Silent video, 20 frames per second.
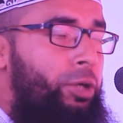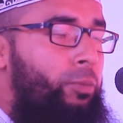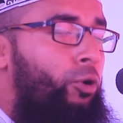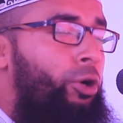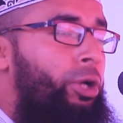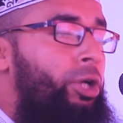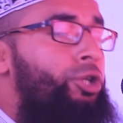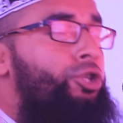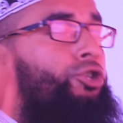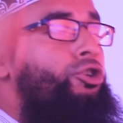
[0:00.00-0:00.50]

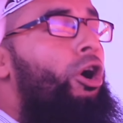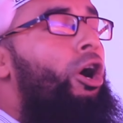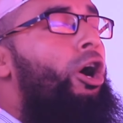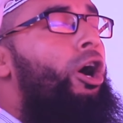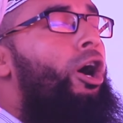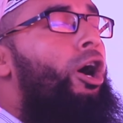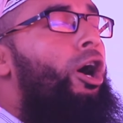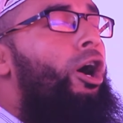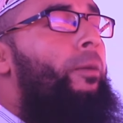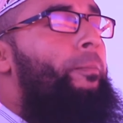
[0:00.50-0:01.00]
জীবনে
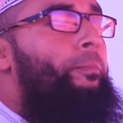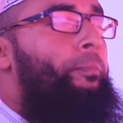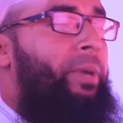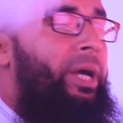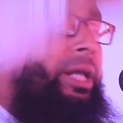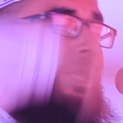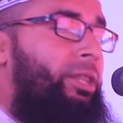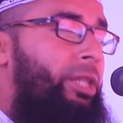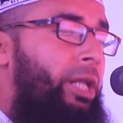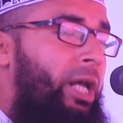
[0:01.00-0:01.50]
সব
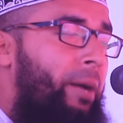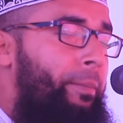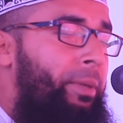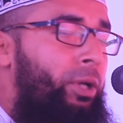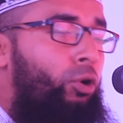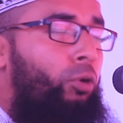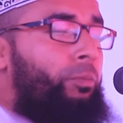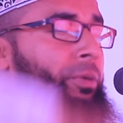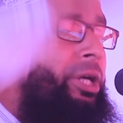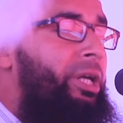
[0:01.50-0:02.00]
ক্ষেত্রে আমি
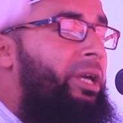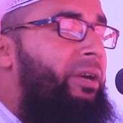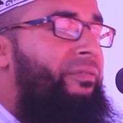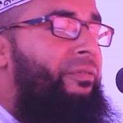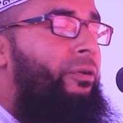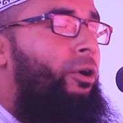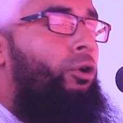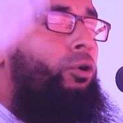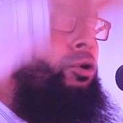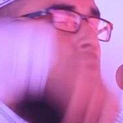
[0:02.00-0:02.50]
নবীকে
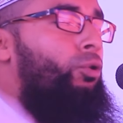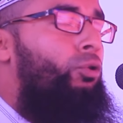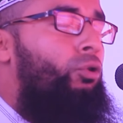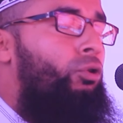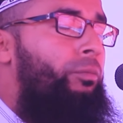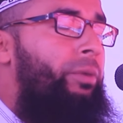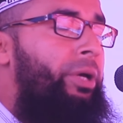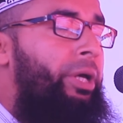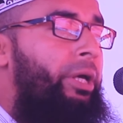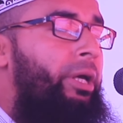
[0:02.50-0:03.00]
ফলো
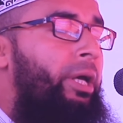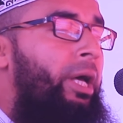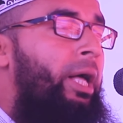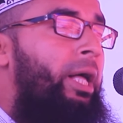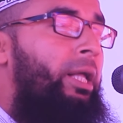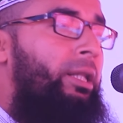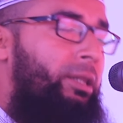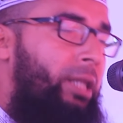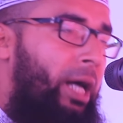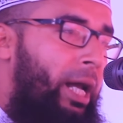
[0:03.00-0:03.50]
করবে
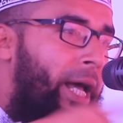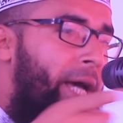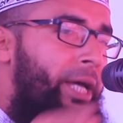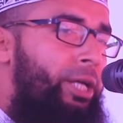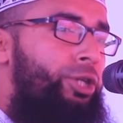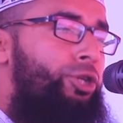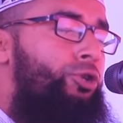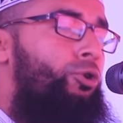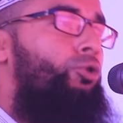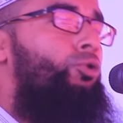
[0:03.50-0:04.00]

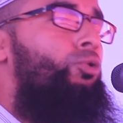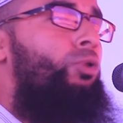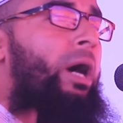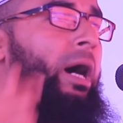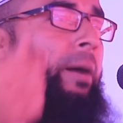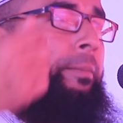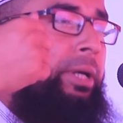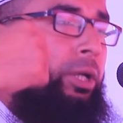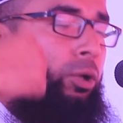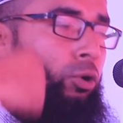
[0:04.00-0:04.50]
তারাই শুধু
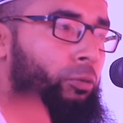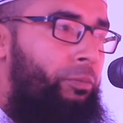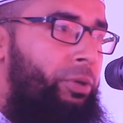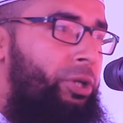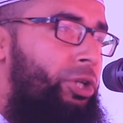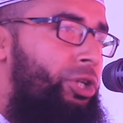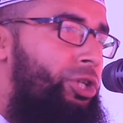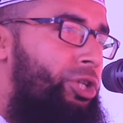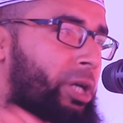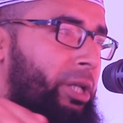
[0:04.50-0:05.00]
আমি
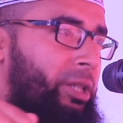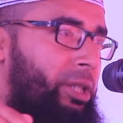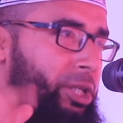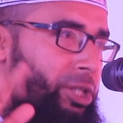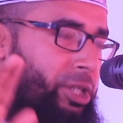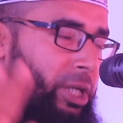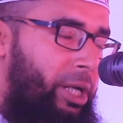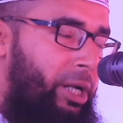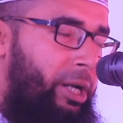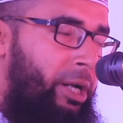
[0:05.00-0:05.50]
নবীর সাথে
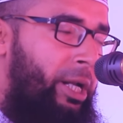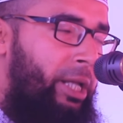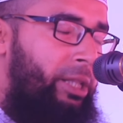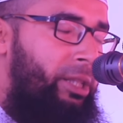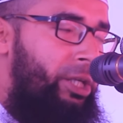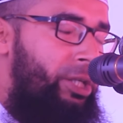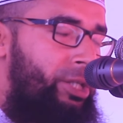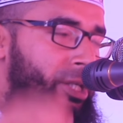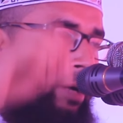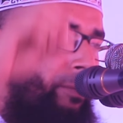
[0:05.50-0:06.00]

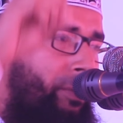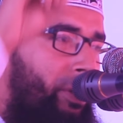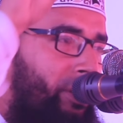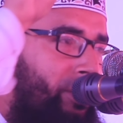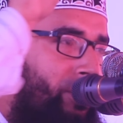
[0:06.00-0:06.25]
জান্নাতে যাবে